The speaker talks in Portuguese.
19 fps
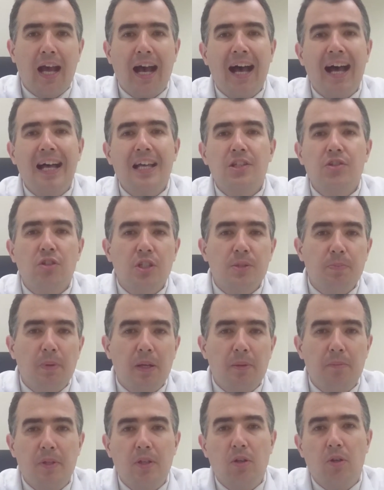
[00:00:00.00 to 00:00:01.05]
A
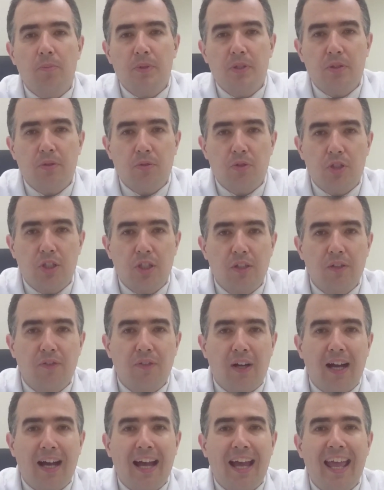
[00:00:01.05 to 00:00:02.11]
azospermia
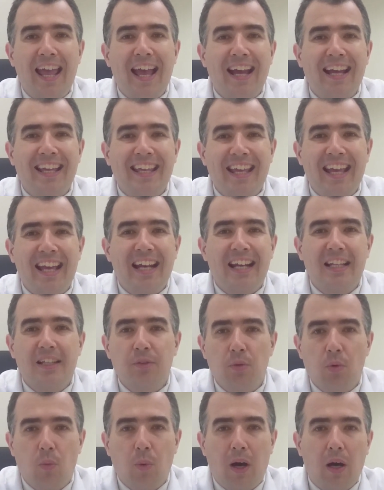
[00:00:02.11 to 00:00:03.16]
obstrutiva é aquela
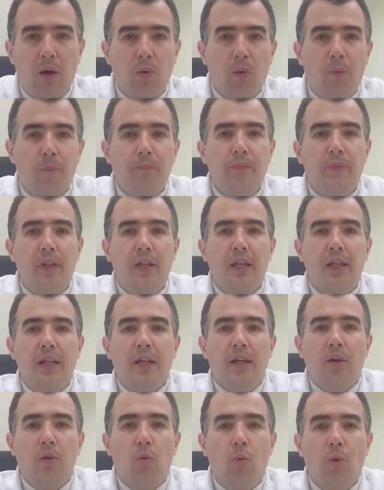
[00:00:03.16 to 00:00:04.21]
no qual
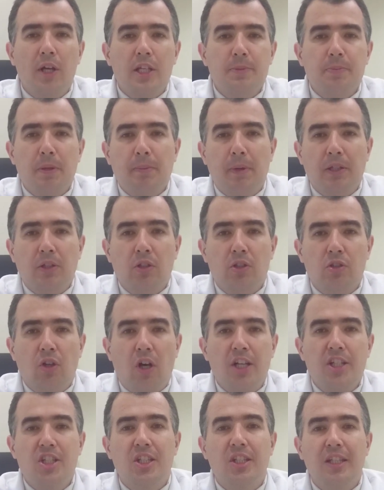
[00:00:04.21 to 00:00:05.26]
o
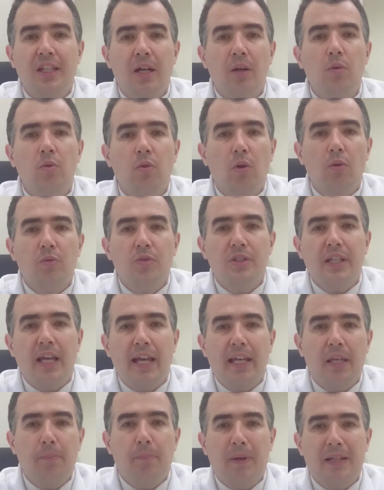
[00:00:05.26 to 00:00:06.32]
espermatozoide não
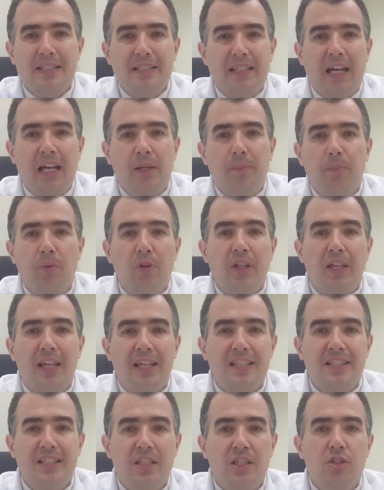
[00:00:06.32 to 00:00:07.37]
consegue passar porque
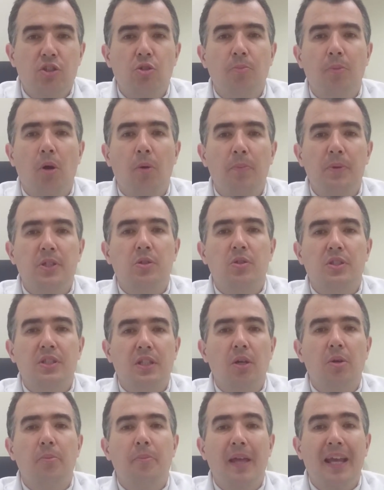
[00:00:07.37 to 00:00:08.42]
existe uma
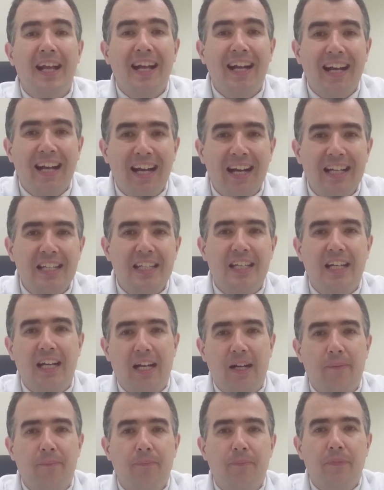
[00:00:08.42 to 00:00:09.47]
obstrução
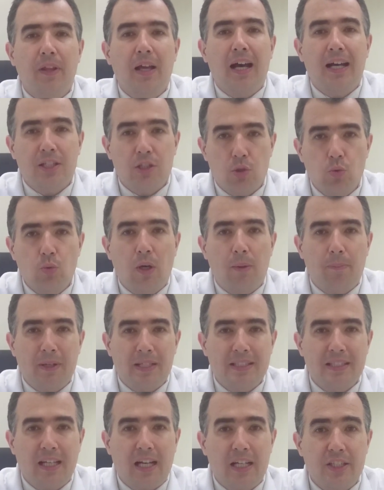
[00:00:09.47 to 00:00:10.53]
mecânica a sua
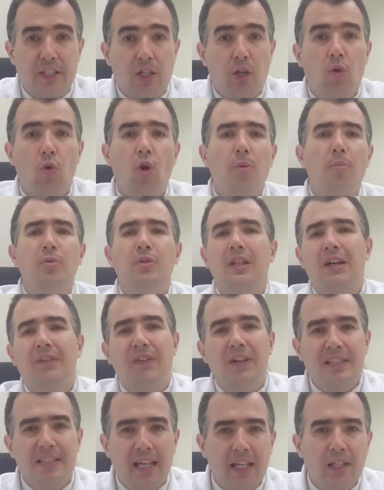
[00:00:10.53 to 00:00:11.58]
passagem, como na
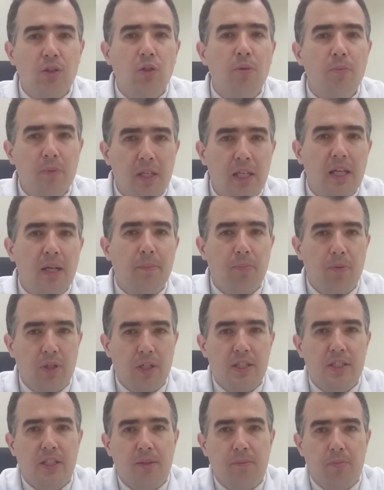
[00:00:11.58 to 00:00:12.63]
vasectomia, por
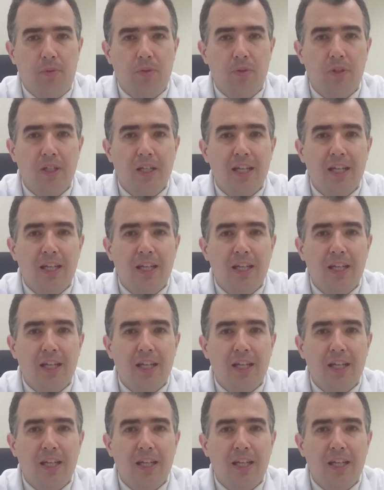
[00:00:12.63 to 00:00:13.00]
exemplo.